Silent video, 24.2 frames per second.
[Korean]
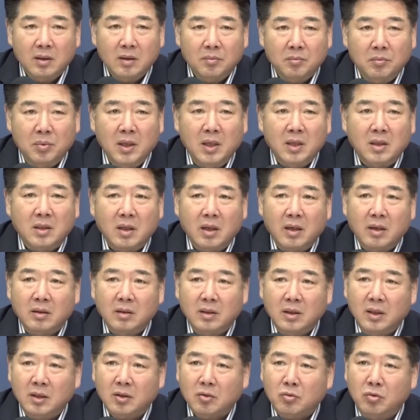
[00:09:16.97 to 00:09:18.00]

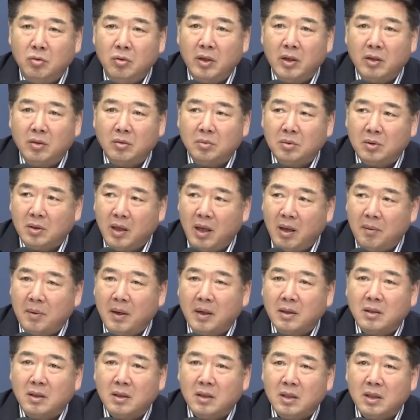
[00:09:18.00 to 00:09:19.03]
미제의 굴레로부터
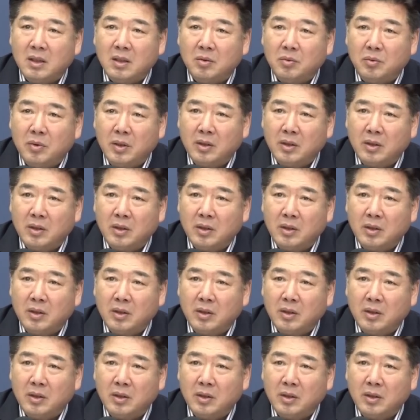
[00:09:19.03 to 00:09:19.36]
해방시키기